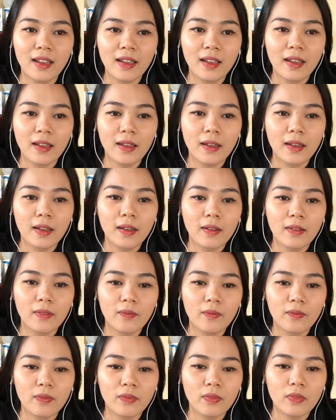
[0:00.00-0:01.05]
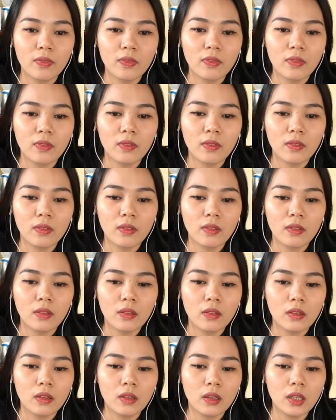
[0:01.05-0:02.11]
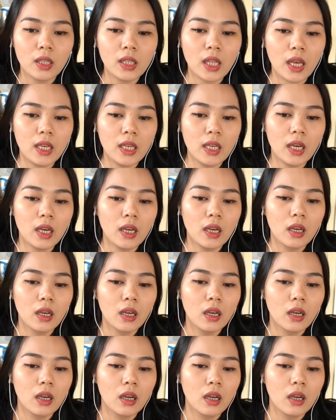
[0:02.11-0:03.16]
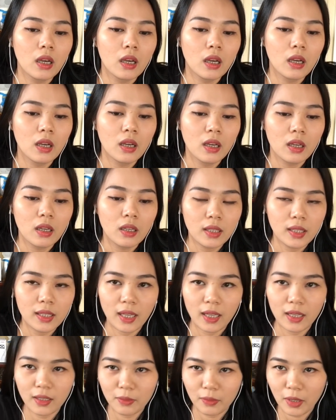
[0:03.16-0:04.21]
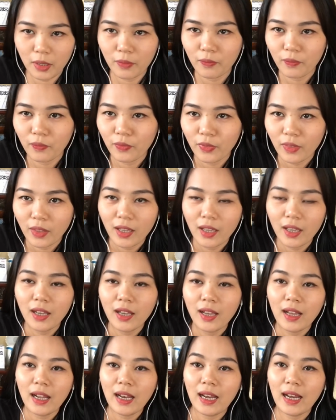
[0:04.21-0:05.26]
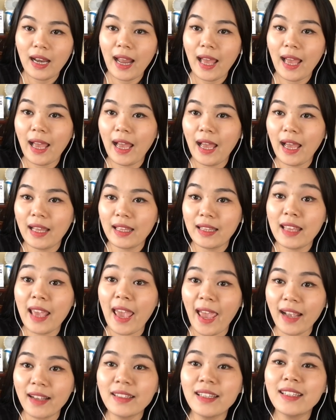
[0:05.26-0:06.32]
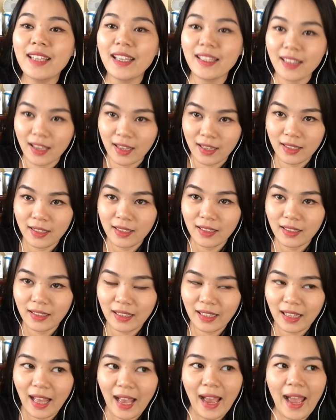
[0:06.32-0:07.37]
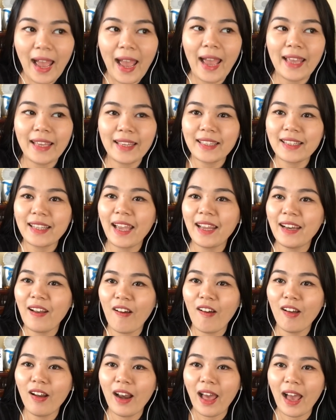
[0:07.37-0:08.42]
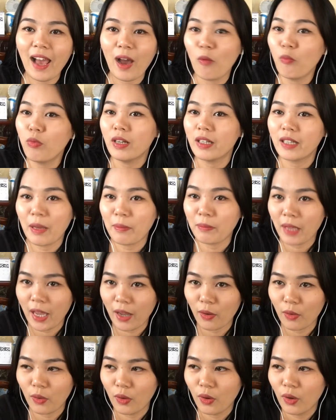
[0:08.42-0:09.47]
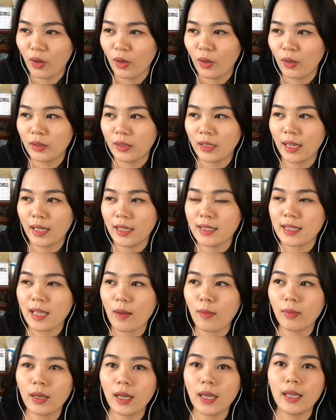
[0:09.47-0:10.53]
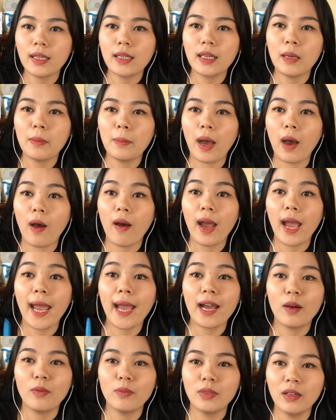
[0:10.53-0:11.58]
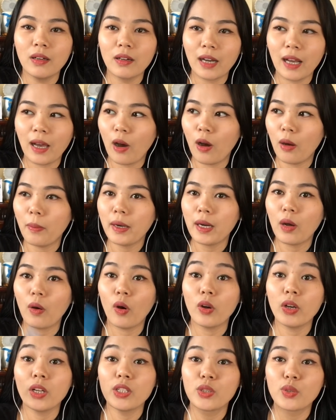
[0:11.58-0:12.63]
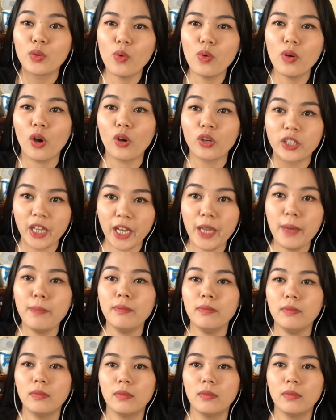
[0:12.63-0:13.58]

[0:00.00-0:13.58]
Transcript: Cái hồng. Trái thị hả? Trái thị. Trái thị đúng không? Là nhãn với trái thị, là hai cái trái đó là không có được đem theo. Cái xong cái khi mà họ hát không được là họ bắt đầu họ đi xuống, họ kiếm,